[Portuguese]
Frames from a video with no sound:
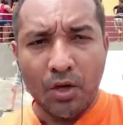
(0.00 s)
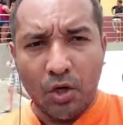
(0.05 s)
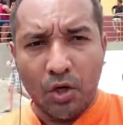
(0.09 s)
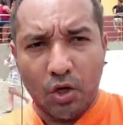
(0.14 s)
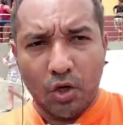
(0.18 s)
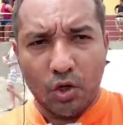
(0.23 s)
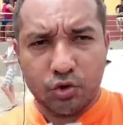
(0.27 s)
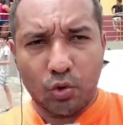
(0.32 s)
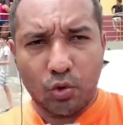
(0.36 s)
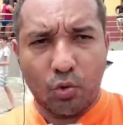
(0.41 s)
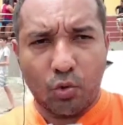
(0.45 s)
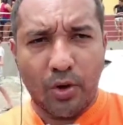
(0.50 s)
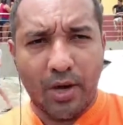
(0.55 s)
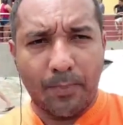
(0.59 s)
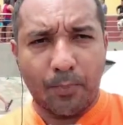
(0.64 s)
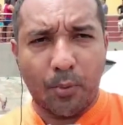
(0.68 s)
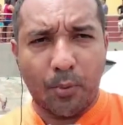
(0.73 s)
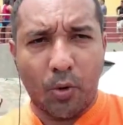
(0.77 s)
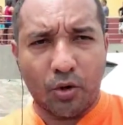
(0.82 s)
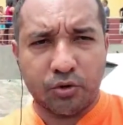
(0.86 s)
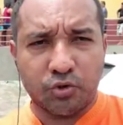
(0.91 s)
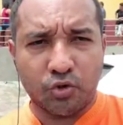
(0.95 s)
Eu sou o
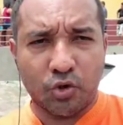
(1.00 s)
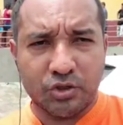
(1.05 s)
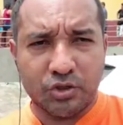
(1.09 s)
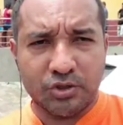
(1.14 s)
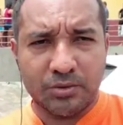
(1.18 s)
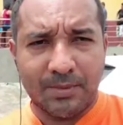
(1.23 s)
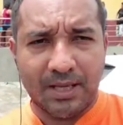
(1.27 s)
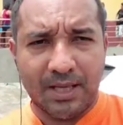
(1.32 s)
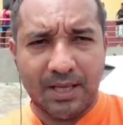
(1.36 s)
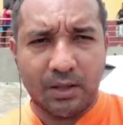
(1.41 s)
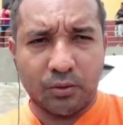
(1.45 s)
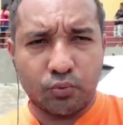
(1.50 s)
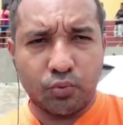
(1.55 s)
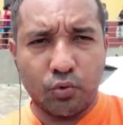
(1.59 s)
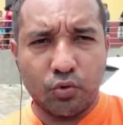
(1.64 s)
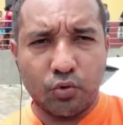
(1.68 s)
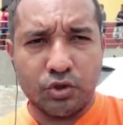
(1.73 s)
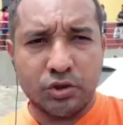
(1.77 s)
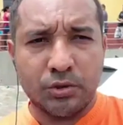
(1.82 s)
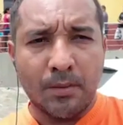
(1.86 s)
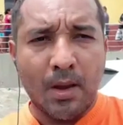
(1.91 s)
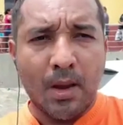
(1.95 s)
repórter José
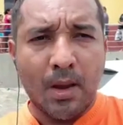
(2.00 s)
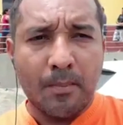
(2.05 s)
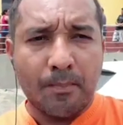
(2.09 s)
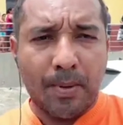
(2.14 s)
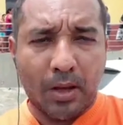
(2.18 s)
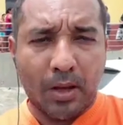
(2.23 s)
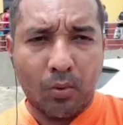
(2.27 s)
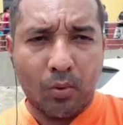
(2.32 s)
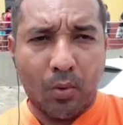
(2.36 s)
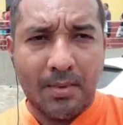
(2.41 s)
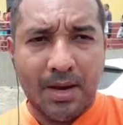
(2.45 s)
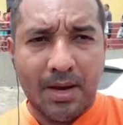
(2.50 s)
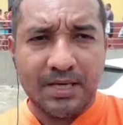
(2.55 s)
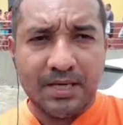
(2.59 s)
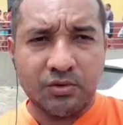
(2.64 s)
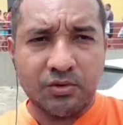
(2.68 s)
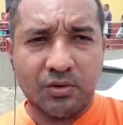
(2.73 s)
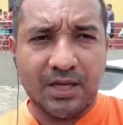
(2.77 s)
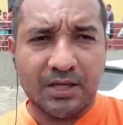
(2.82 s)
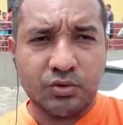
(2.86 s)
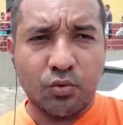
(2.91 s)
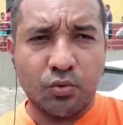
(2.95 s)
Antunes para o
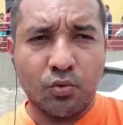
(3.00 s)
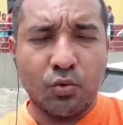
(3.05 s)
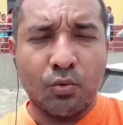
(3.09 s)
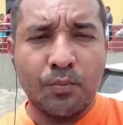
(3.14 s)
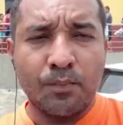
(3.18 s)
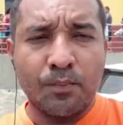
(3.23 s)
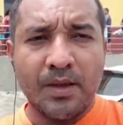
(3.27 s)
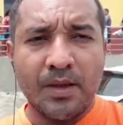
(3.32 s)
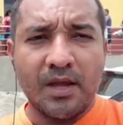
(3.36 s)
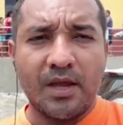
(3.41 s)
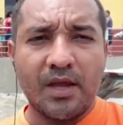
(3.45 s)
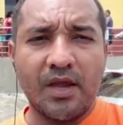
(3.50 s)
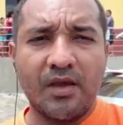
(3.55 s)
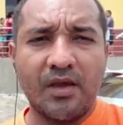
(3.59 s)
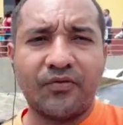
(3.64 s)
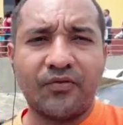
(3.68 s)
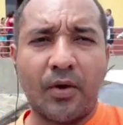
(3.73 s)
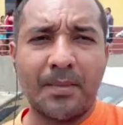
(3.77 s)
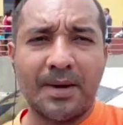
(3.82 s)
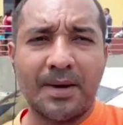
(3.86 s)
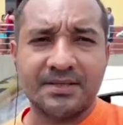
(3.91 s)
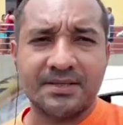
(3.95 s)
Amazonas 1,
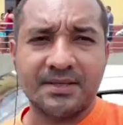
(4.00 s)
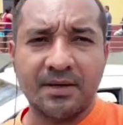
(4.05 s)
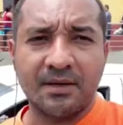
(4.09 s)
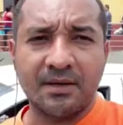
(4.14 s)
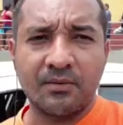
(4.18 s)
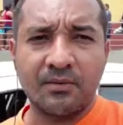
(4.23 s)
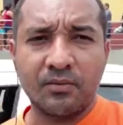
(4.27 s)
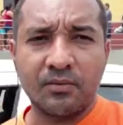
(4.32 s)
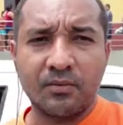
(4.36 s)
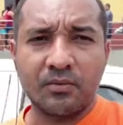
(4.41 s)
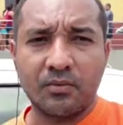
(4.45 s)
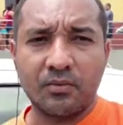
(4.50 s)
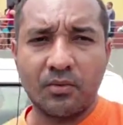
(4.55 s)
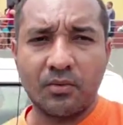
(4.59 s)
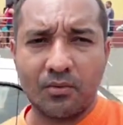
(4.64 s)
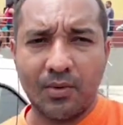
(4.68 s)
informação com